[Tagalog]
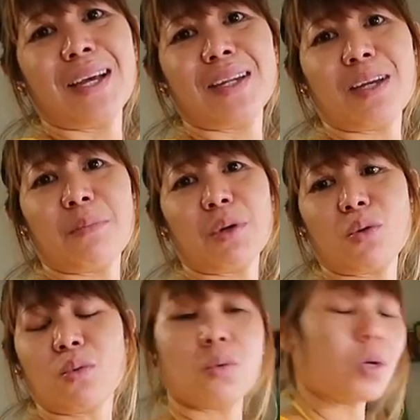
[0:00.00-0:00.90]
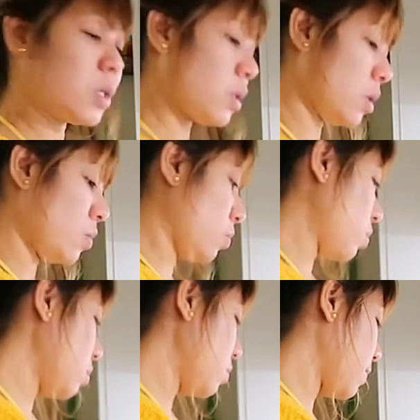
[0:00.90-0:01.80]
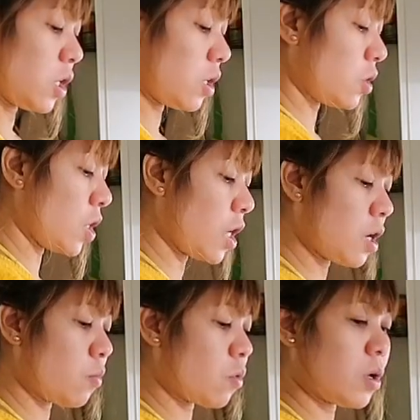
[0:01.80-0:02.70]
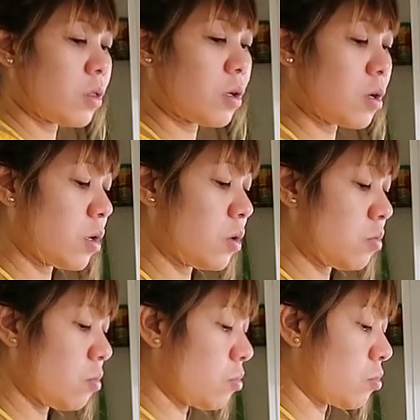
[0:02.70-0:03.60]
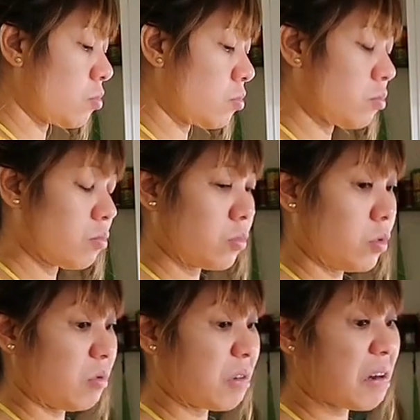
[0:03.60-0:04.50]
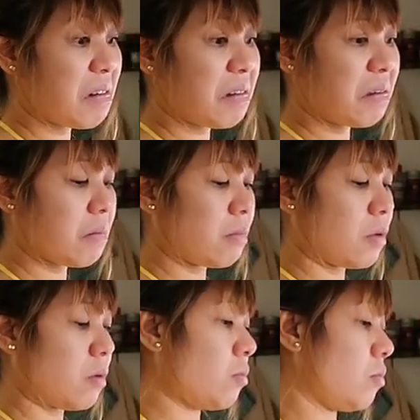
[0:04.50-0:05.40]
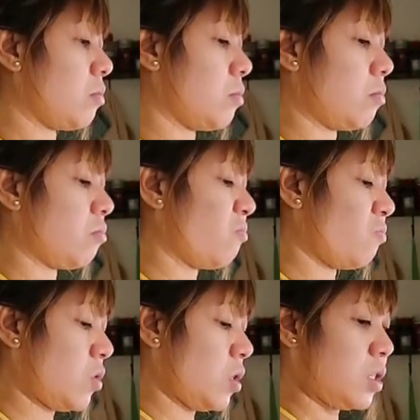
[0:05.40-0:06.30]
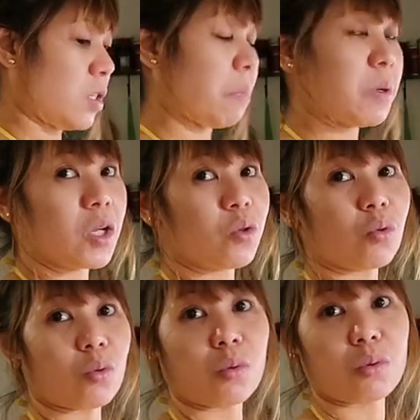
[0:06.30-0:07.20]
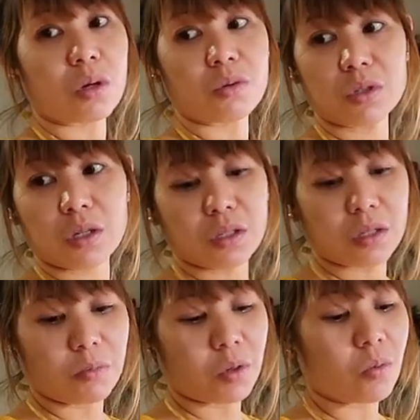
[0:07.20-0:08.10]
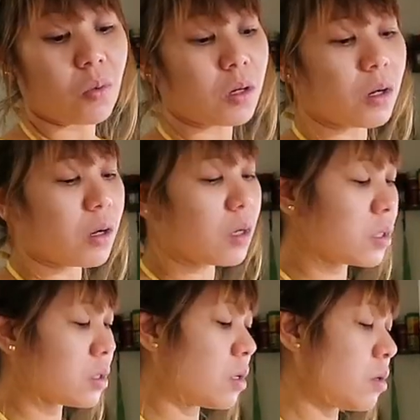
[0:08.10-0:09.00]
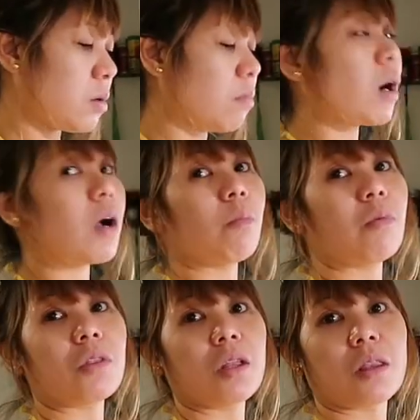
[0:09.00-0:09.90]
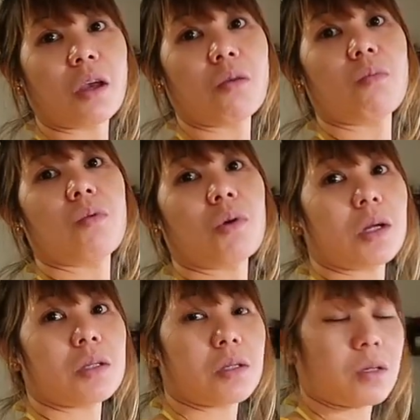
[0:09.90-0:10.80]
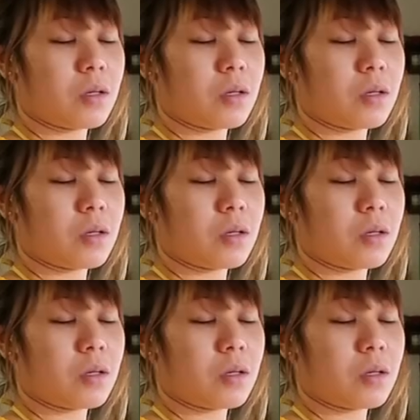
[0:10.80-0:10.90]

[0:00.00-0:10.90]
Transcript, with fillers: Dami kong hugasin, no? Chika-chika muna tayo. Yung darling ko. Sabi niya, tutulong daw siya. Sabi ko, wag na lang kasi makabutin tayo bukas.